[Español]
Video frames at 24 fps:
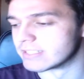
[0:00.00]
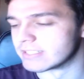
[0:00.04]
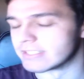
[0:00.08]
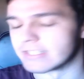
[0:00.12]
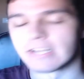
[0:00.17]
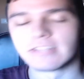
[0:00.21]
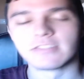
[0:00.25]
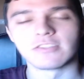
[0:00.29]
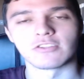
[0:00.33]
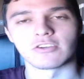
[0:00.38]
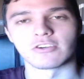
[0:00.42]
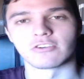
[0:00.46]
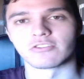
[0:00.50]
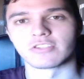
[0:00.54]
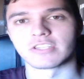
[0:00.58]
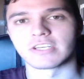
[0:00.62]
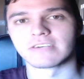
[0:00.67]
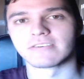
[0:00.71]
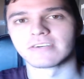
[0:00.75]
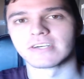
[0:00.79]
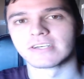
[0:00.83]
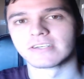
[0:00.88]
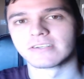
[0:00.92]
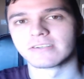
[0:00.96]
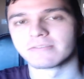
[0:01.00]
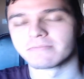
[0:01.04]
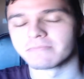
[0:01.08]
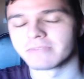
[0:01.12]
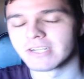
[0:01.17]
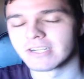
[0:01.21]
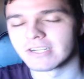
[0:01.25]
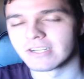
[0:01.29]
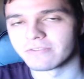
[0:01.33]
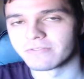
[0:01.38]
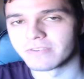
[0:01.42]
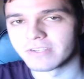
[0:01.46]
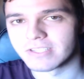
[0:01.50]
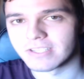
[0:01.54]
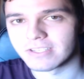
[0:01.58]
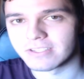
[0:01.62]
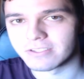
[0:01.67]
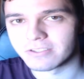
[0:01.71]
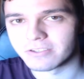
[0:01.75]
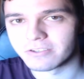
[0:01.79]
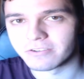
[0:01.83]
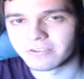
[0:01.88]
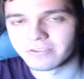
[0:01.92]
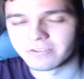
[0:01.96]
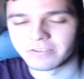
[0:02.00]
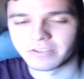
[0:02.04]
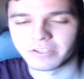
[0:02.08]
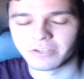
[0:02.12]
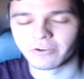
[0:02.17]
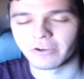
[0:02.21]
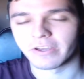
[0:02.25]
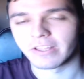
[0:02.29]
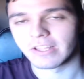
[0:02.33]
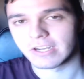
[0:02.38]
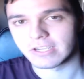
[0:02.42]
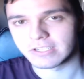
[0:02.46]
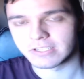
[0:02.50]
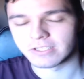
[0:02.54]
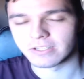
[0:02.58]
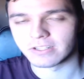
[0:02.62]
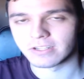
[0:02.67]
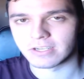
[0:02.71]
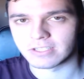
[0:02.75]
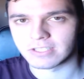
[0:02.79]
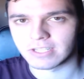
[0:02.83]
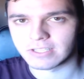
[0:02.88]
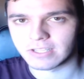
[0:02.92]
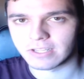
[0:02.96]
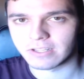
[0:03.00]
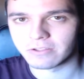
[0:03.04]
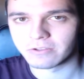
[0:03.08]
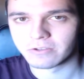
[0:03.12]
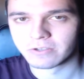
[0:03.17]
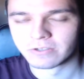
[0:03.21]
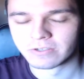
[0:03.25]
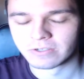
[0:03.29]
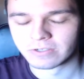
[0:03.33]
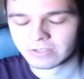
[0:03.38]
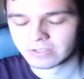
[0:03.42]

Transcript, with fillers: tanto te costaba mirar las fechas, tío, y no quedar así de retratado.